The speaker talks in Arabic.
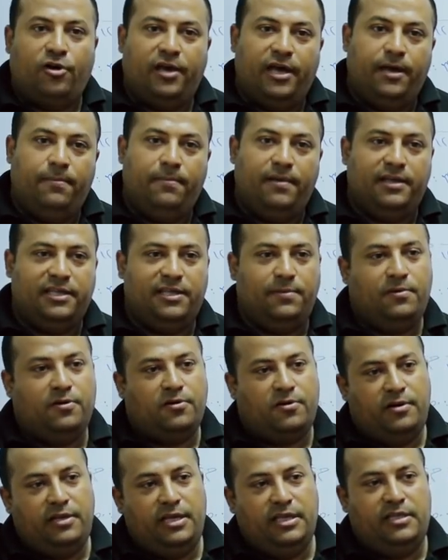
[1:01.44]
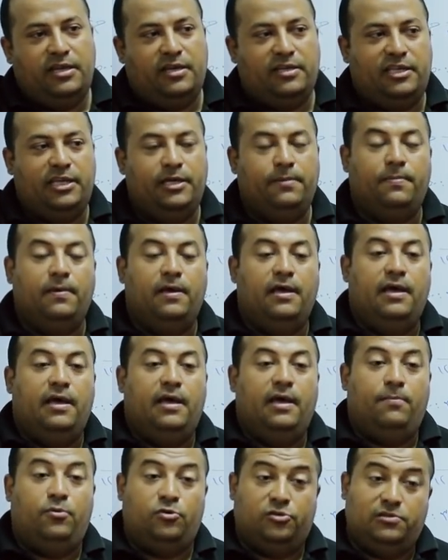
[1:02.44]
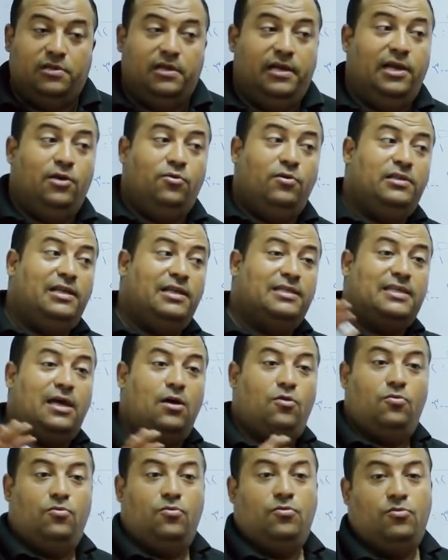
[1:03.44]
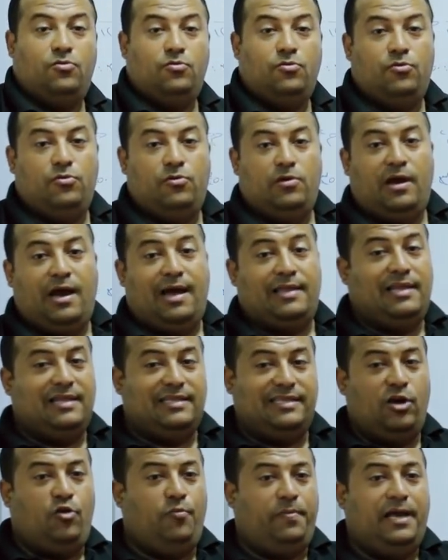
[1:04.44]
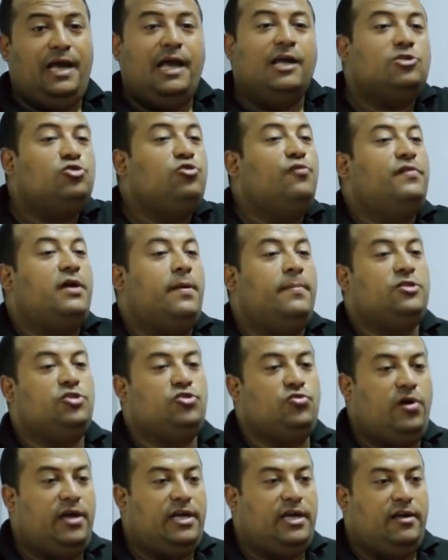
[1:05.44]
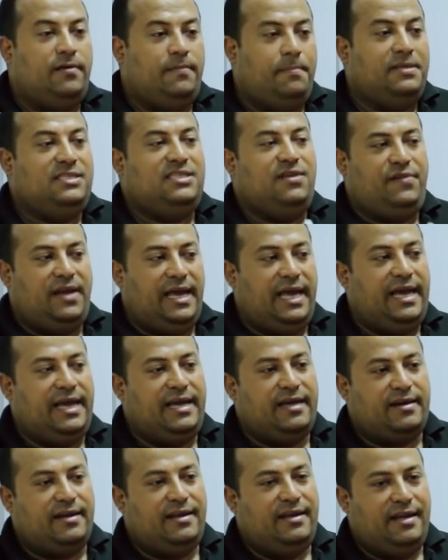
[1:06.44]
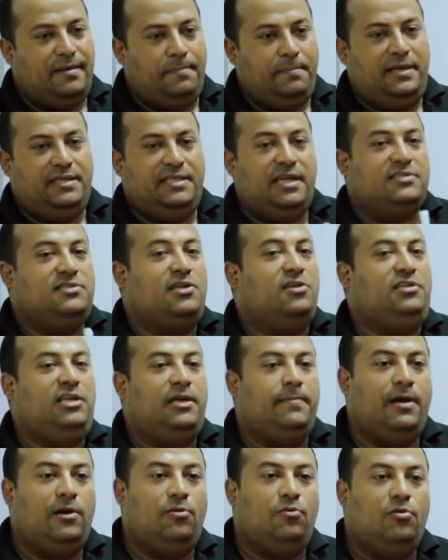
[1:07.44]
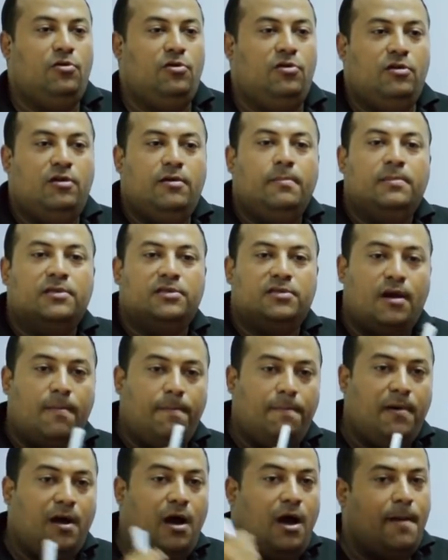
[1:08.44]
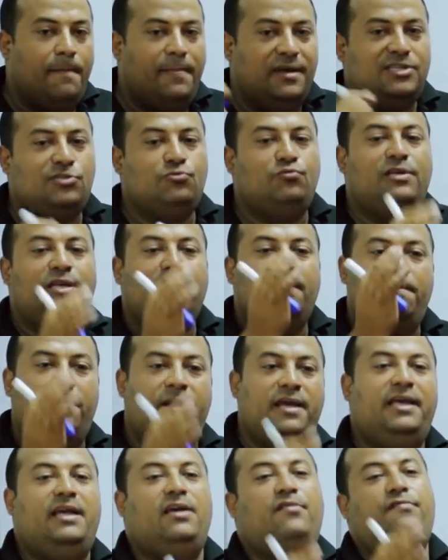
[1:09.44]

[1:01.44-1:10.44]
رخام هنجيب جرانيت هنجيب بورسلين وهنلزقه هنلزقه بايه هنشوف كمان شويه بس في الاخر محتاج سطح ماله متربع مزوي 100%